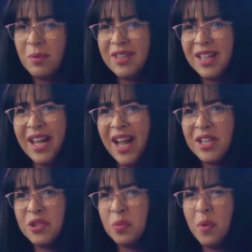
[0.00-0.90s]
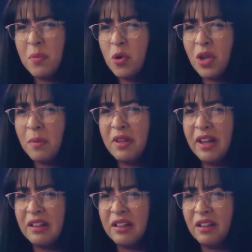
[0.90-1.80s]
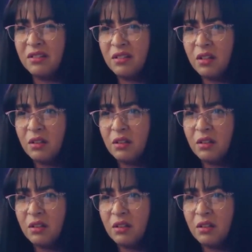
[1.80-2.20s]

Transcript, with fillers: طب أنت ليه عايز 700 وتعمل إعلانات؟